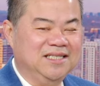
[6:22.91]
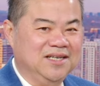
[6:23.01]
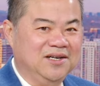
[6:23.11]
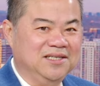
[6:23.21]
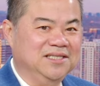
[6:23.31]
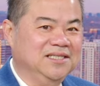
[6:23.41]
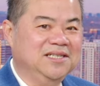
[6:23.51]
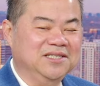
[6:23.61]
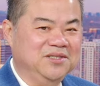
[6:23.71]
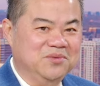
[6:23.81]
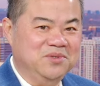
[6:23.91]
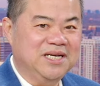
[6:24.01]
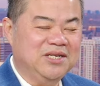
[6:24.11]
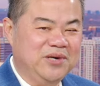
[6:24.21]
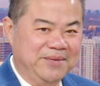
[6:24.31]
cho những người chủ
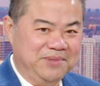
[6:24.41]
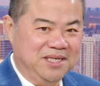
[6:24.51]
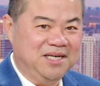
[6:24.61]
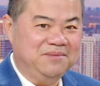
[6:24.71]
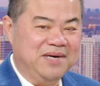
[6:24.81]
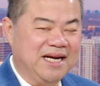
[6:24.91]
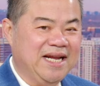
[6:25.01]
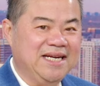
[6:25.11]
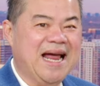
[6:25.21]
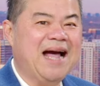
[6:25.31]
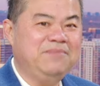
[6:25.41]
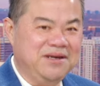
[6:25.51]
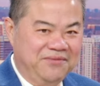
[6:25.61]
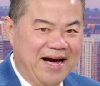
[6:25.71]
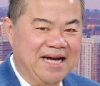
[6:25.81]
doanh nghiệp nữa, mà cái này đáng
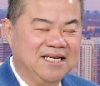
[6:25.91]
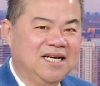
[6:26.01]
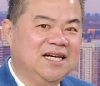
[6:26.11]
bị phạt.